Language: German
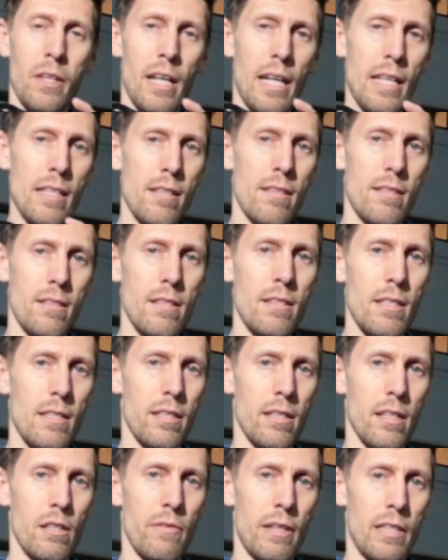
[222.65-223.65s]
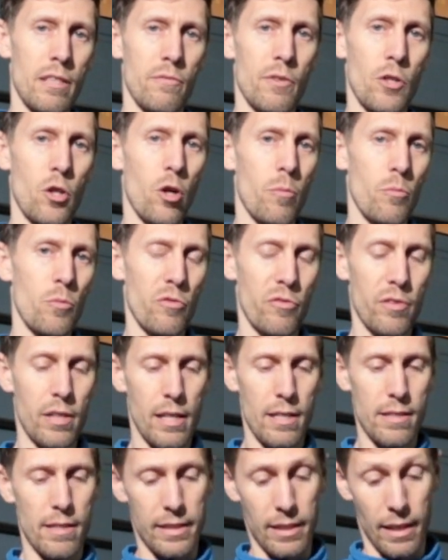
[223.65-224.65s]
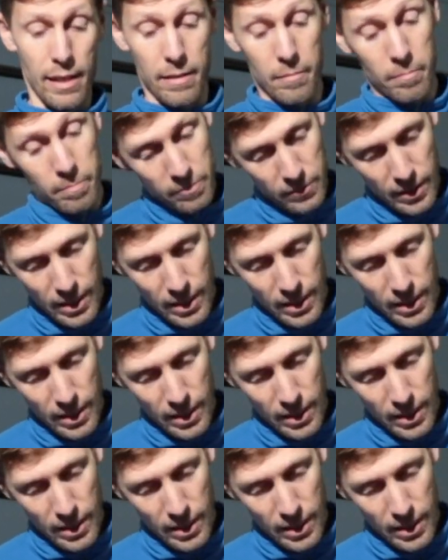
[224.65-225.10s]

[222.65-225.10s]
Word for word: ist, es, ist das relevant. Wir kommen nur von einer Seite ran.